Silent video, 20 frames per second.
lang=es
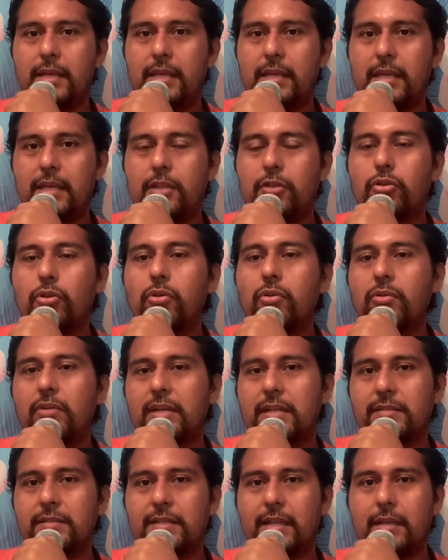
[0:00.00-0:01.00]
y todo lo
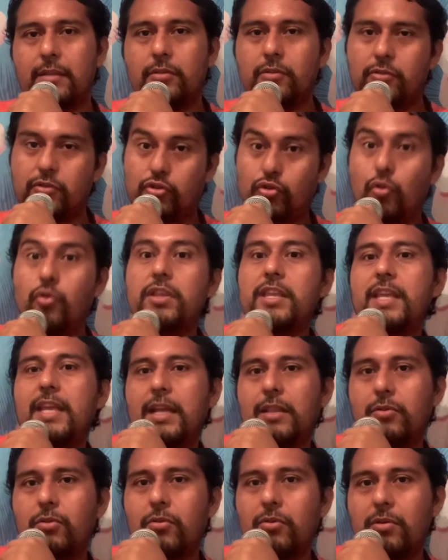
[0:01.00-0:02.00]
que están
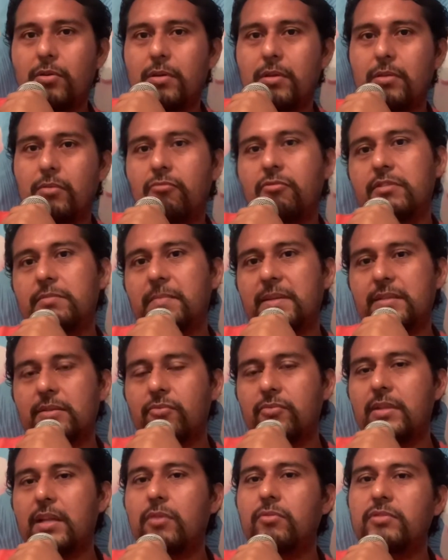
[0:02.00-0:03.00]
soñando no es más
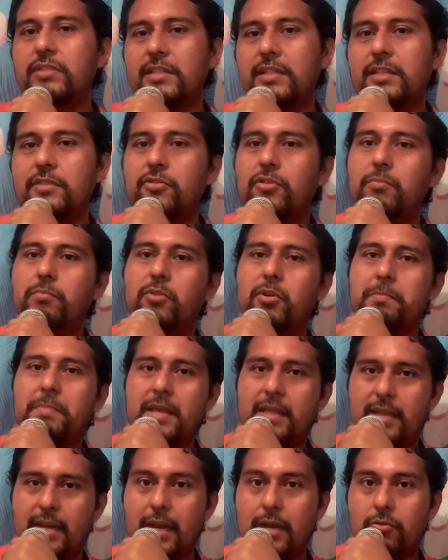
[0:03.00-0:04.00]
que una alucinación
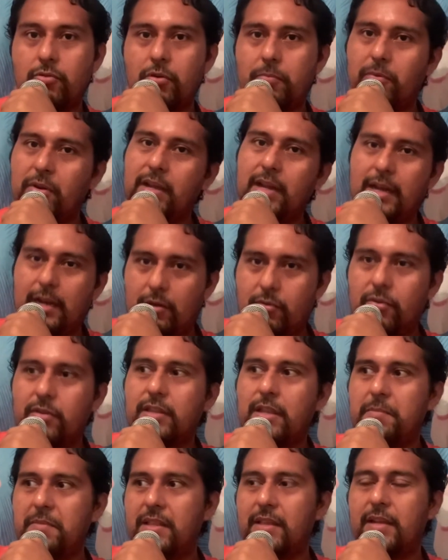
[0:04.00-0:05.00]
propia del alcohol, porque el alcohol
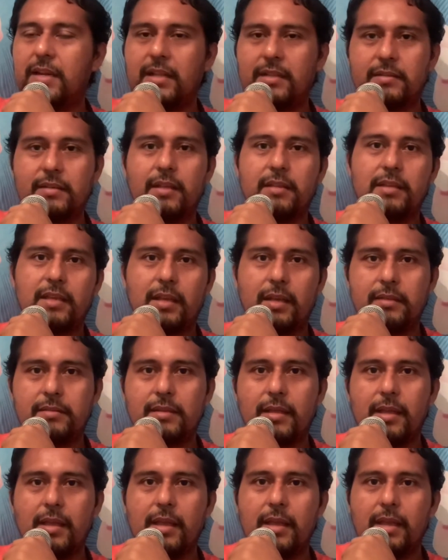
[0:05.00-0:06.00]
también en grandes cantidades
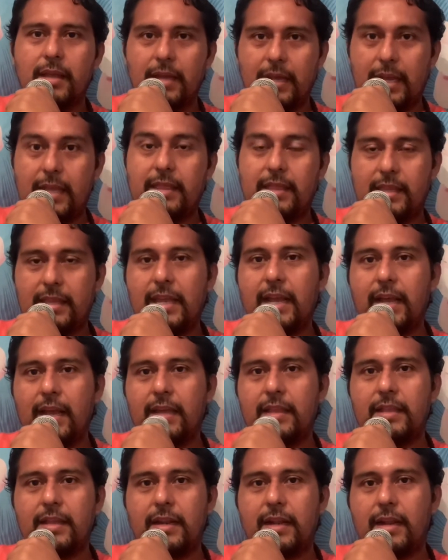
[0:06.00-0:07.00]
llega a
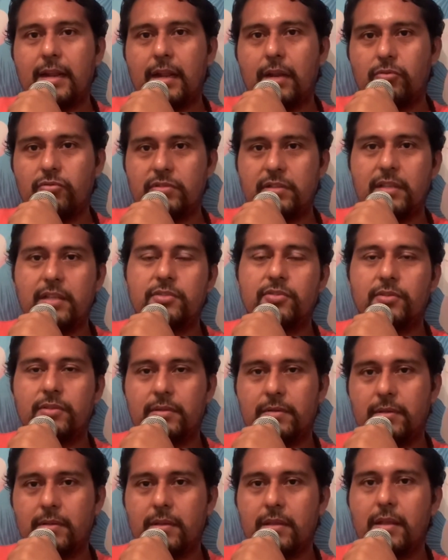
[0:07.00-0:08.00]
generar
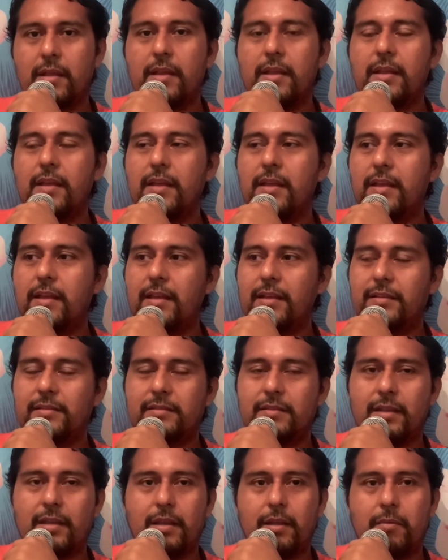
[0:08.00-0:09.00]
alucinación.
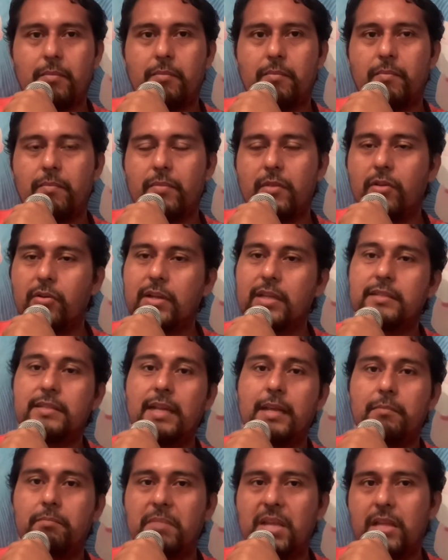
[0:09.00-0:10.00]
Este, lo que
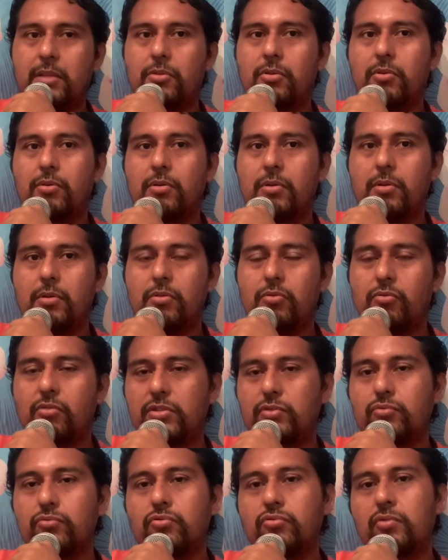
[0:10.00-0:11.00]
están viendo no
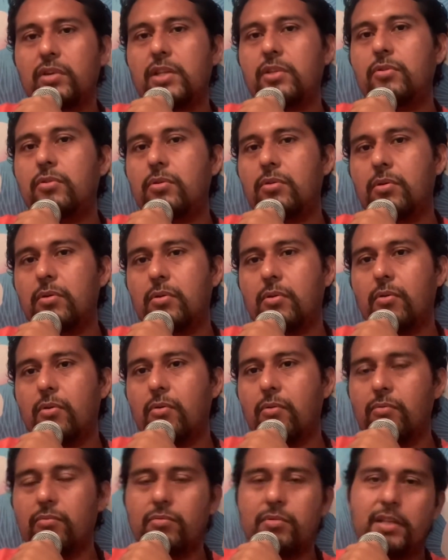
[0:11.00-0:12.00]
es un sueño o
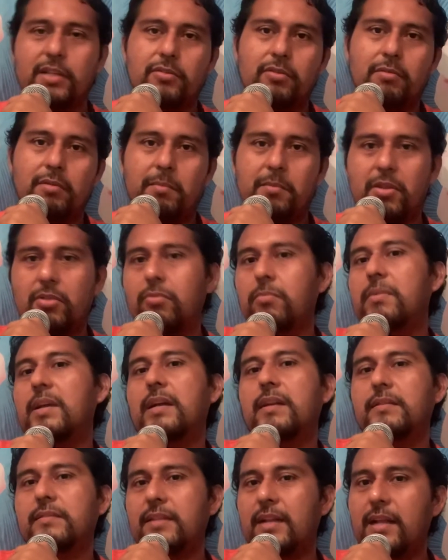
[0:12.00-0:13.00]
un desdoblamiento, un
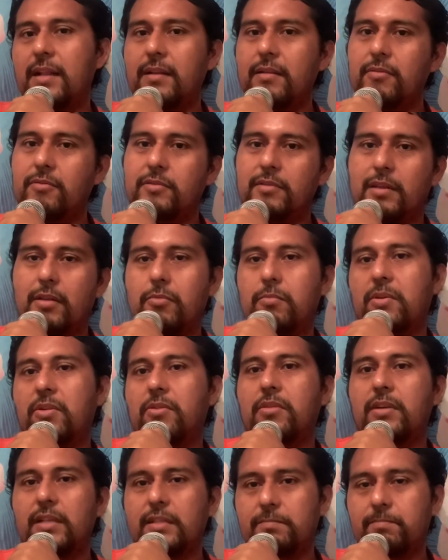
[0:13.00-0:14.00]
viaje astral, a lo
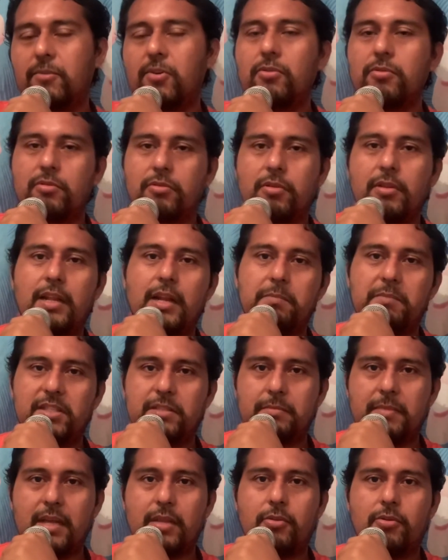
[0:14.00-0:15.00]
mejor es producto de la
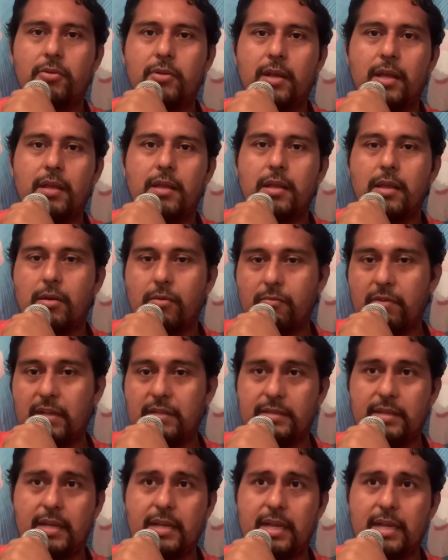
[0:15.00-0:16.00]
misma droga, cual
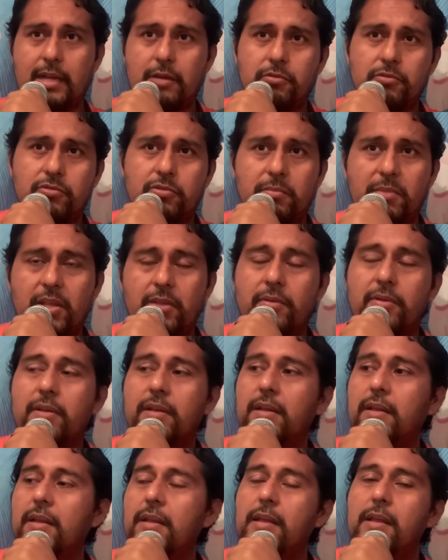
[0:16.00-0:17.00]
sea que hayan consumido,
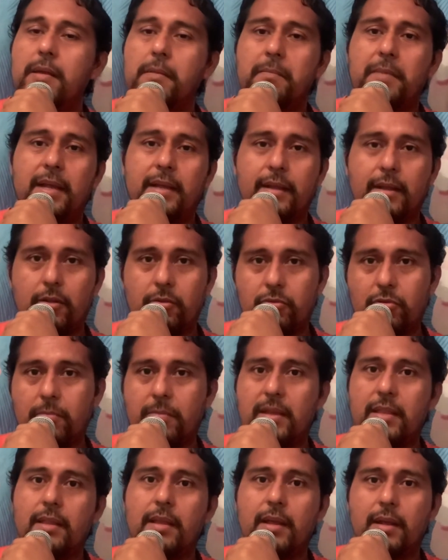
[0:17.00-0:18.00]
para que lo
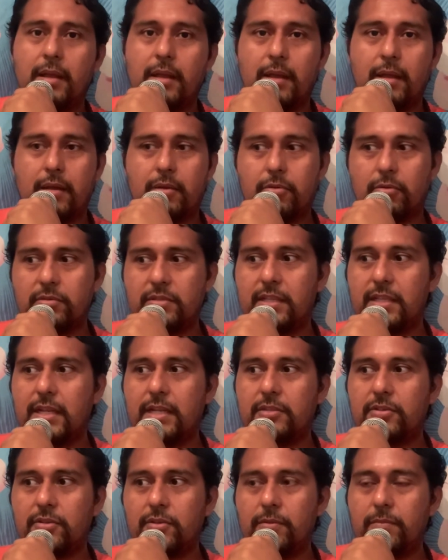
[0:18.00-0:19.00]
tomen a,
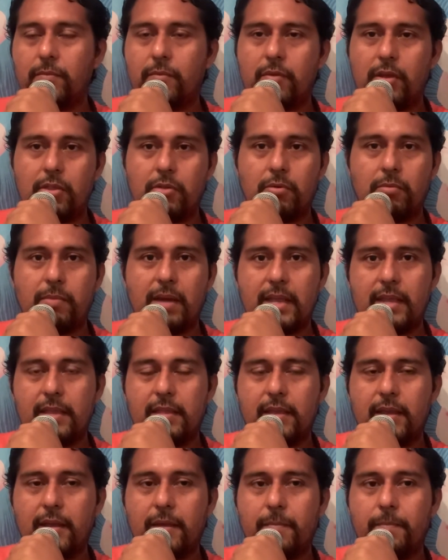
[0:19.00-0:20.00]
consideración cuando
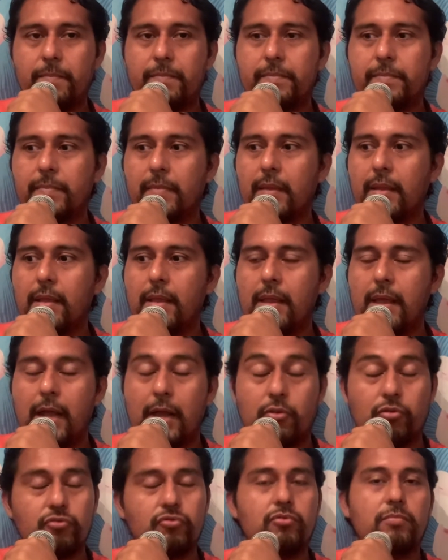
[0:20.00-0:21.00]
vayan a,
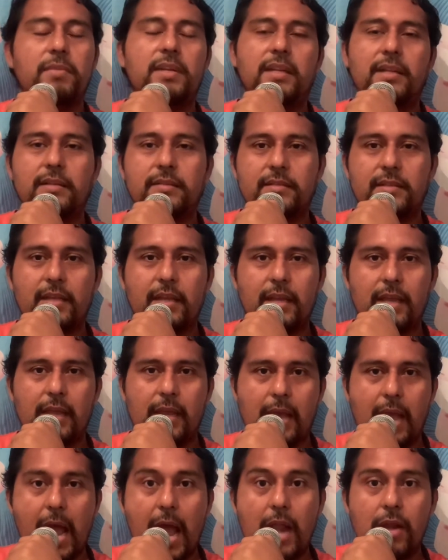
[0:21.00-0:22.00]
consumir
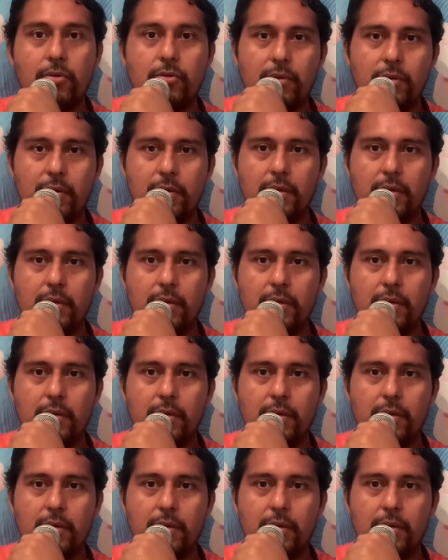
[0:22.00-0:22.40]
este algo.